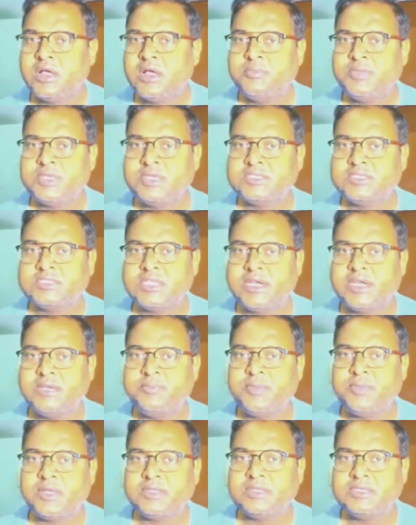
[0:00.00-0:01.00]
हम नेक्स्ट
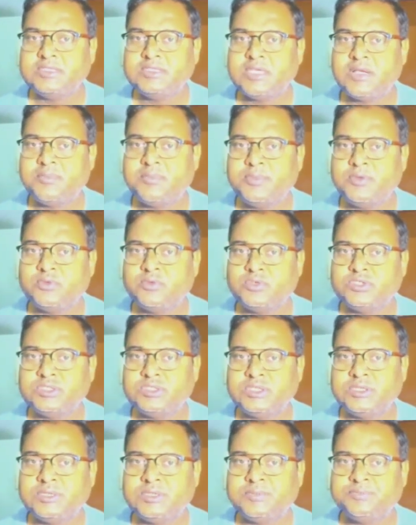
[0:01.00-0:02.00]
स्लाइड पे आते हैं जहां पे
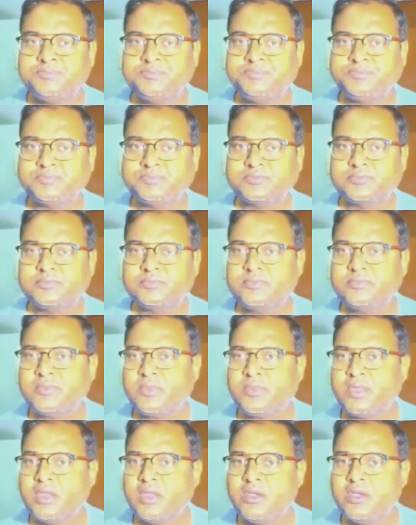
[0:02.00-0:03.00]
क्वेश्चन है
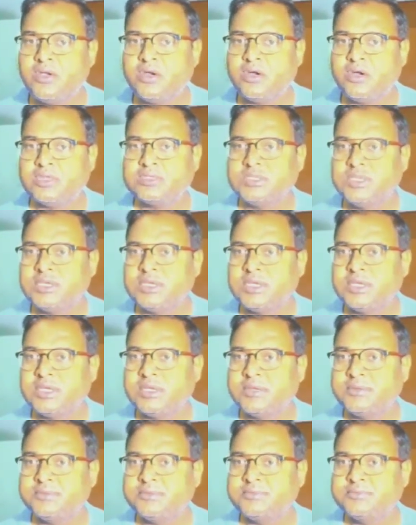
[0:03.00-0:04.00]
गौर से
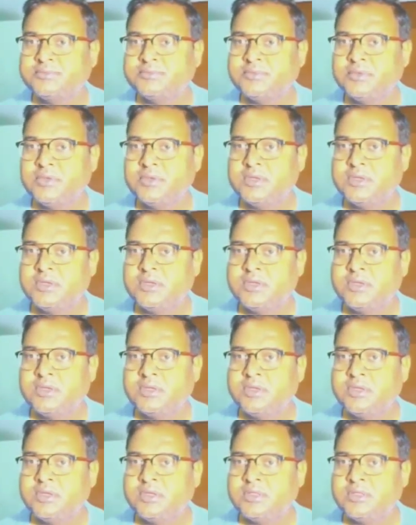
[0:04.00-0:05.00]
देखेंगे
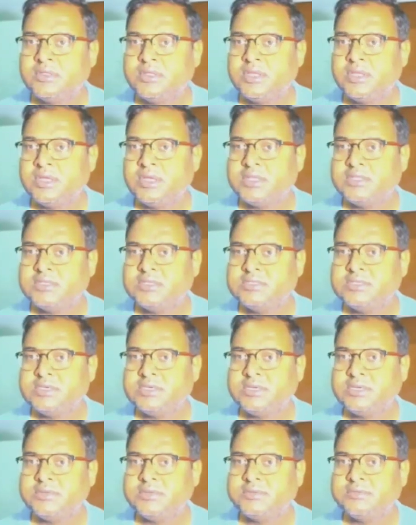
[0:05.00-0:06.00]
ध्यान
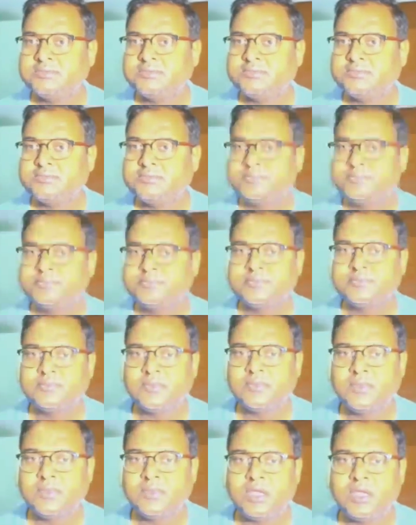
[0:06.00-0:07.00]
दीजिएगा
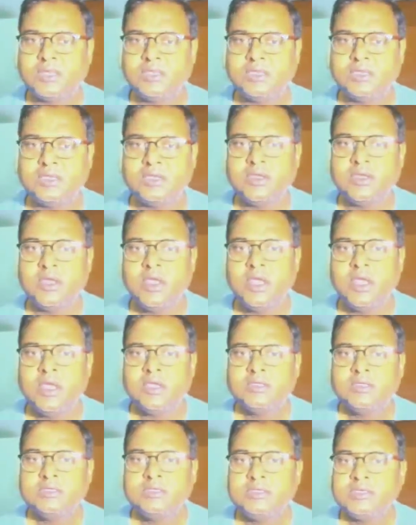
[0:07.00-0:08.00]
यहां देखिए
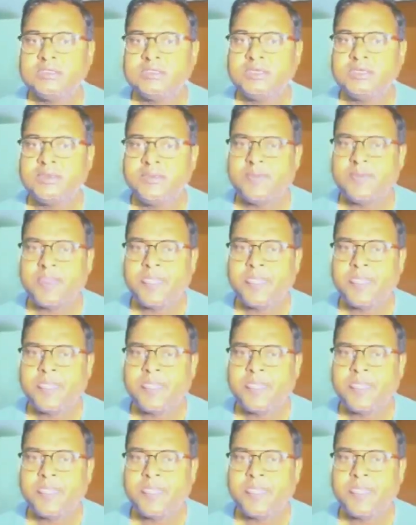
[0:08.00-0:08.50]
जैसे